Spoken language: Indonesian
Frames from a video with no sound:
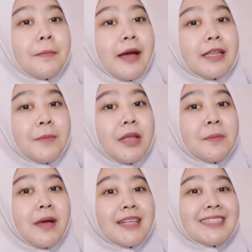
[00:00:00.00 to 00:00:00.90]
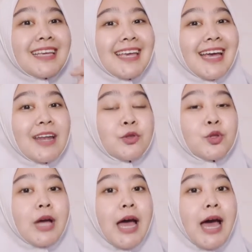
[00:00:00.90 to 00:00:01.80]
teman-teman sekian
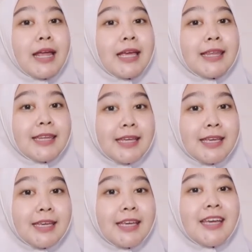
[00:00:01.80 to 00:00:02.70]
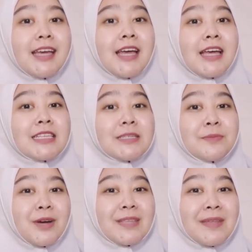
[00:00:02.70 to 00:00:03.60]
untuk hari ini
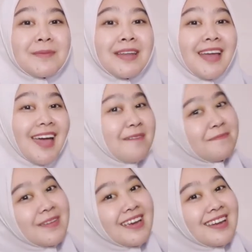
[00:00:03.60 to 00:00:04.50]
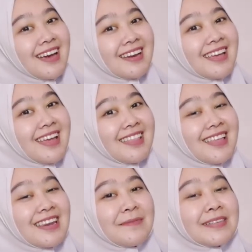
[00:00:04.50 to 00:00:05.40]
Semoga teman-teman happy dengan
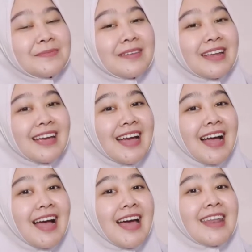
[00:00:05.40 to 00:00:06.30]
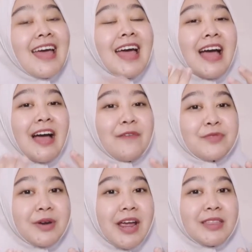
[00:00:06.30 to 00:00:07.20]
kegiatan yang Miss berikan.
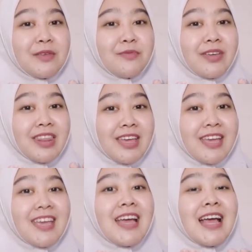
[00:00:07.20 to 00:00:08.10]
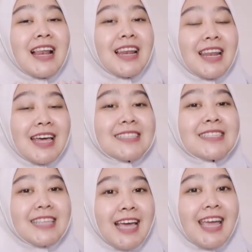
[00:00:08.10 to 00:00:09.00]
After activity, let's
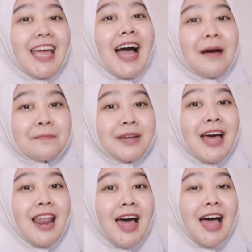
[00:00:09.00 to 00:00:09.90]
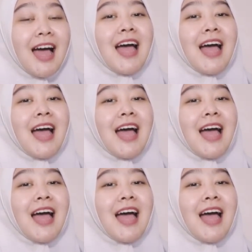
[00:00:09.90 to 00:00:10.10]
say hamdalah.